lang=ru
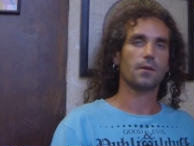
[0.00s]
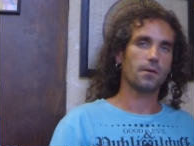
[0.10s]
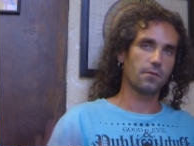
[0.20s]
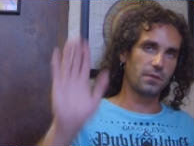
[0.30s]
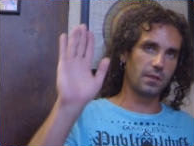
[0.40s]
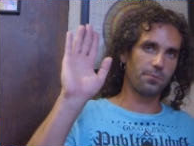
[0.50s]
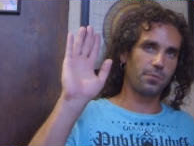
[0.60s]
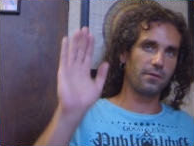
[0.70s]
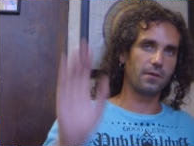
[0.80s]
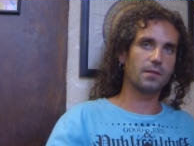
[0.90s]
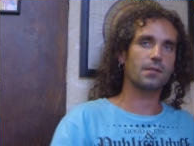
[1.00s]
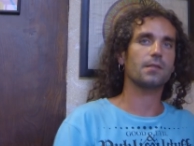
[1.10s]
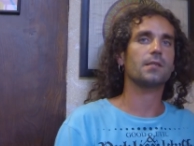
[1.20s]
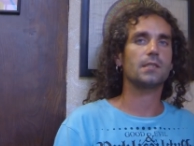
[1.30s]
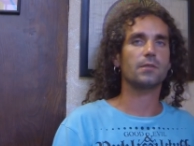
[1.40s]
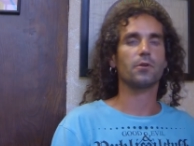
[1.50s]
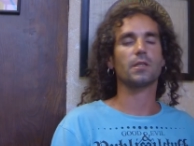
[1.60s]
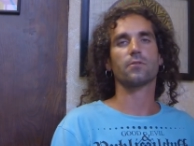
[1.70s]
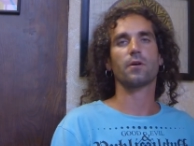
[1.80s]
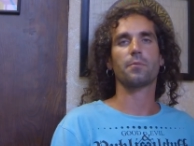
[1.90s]
Всем привет! Сегодня
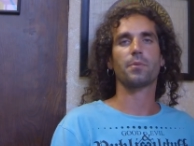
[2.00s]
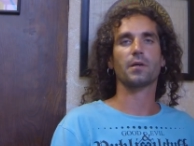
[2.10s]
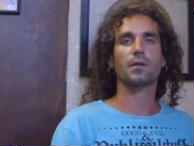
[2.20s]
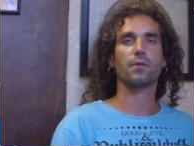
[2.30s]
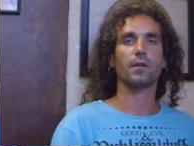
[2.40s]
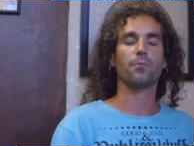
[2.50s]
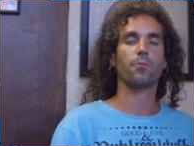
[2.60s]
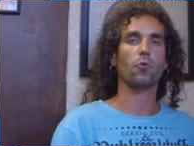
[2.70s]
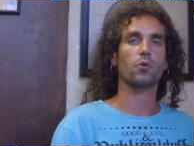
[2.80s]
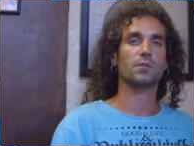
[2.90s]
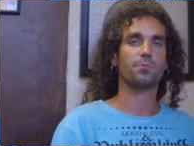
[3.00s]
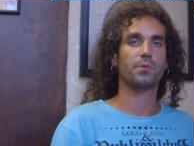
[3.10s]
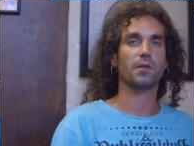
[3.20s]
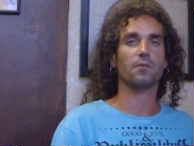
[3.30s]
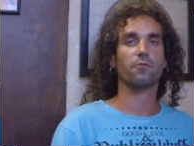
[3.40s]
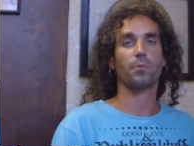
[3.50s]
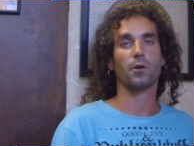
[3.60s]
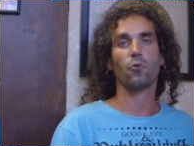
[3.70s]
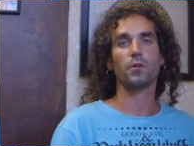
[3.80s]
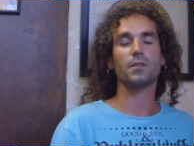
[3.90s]
с вами поговорим про спирт в
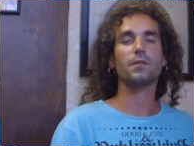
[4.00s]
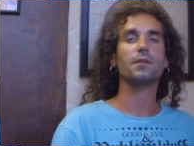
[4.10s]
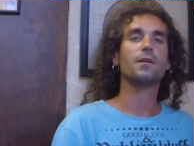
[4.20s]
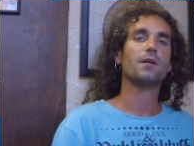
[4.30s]
походе,